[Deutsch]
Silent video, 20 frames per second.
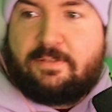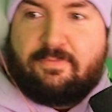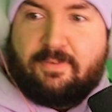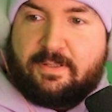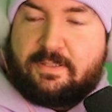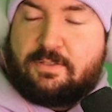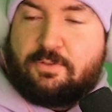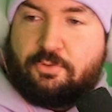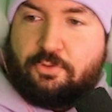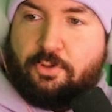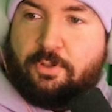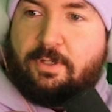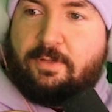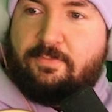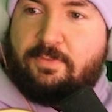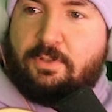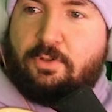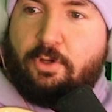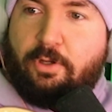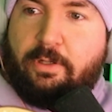ist fast so teuer
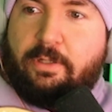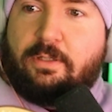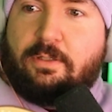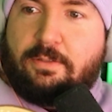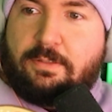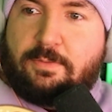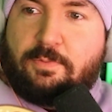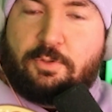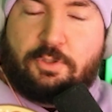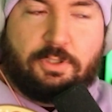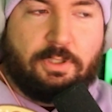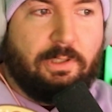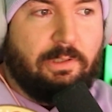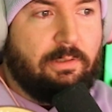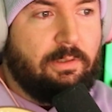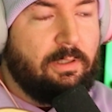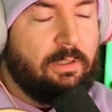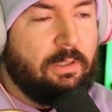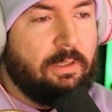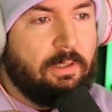wie Köln inzwischen,
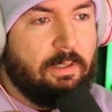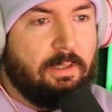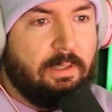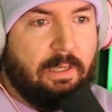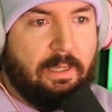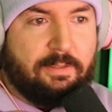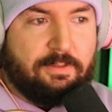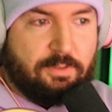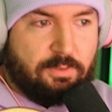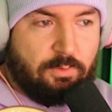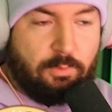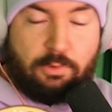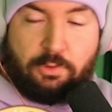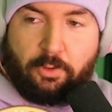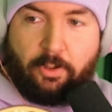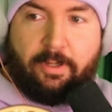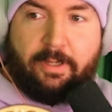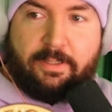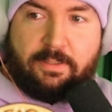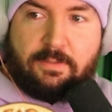ne? Also so
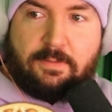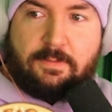teuer ist